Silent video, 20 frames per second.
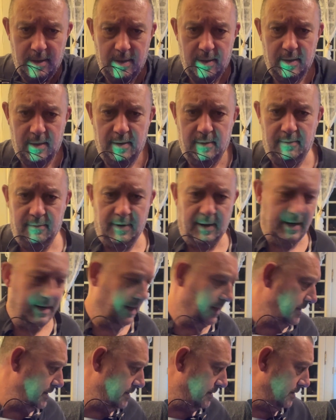
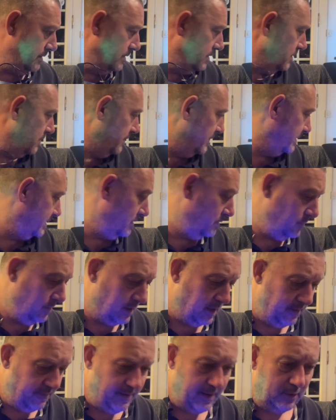Voilà, on va essayer de
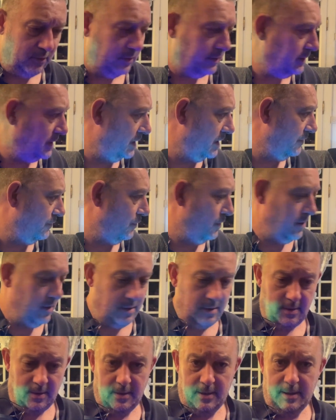greffer un autre téléphone
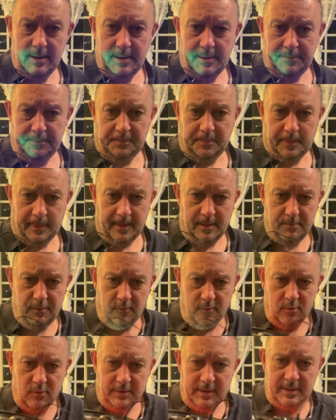pour vous
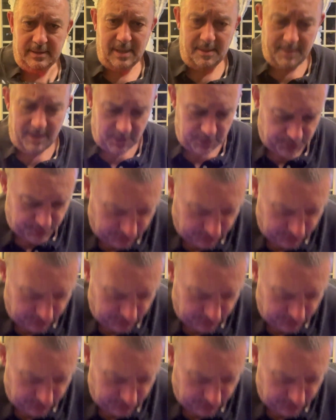montrer que ça marche.